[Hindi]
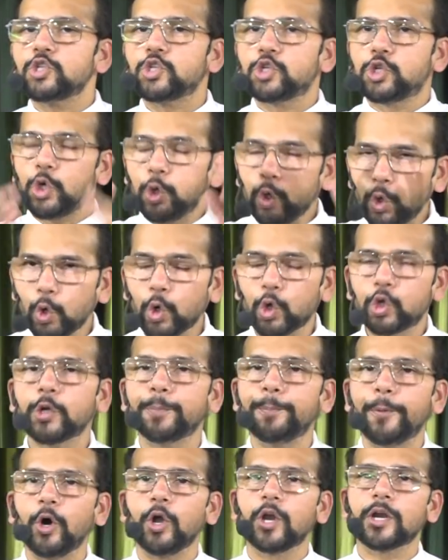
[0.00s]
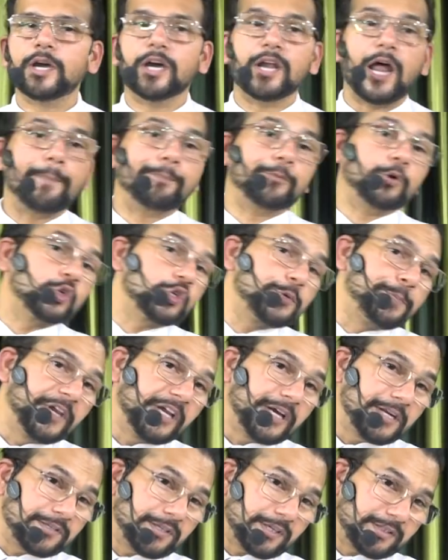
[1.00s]
झूठ बोलकर आप कुछ भी
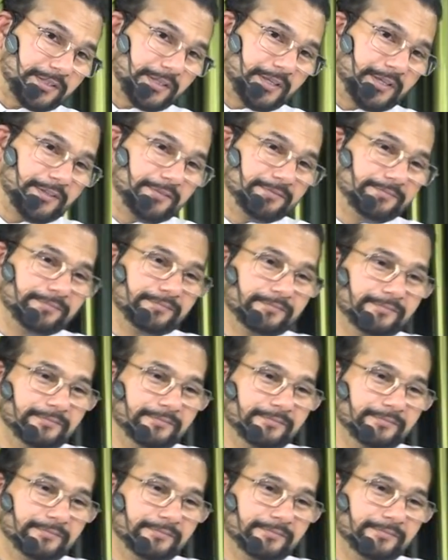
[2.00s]
कर सकते हैं